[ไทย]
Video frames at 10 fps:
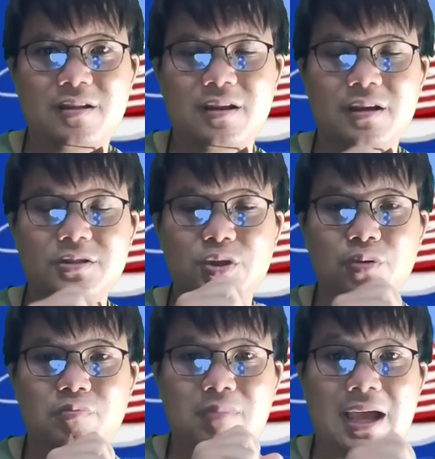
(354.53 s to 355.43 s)
หรือจุ
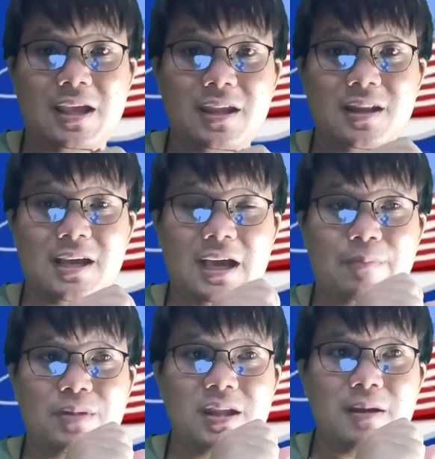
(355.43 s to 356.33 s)
ดใหม่นะครั
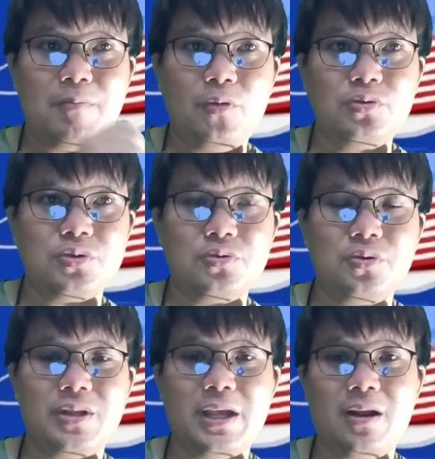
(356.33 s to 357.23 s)
บที่จะพุ่งสูง
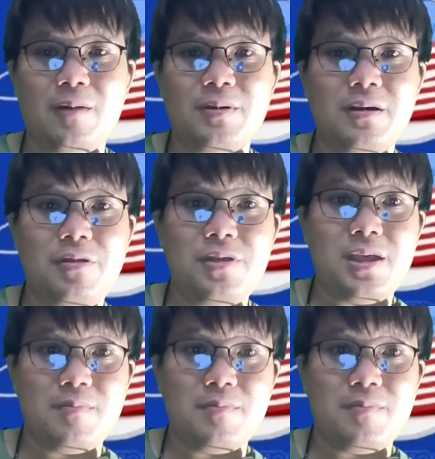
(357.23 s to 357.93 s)
สุดในรอบคือ 47,000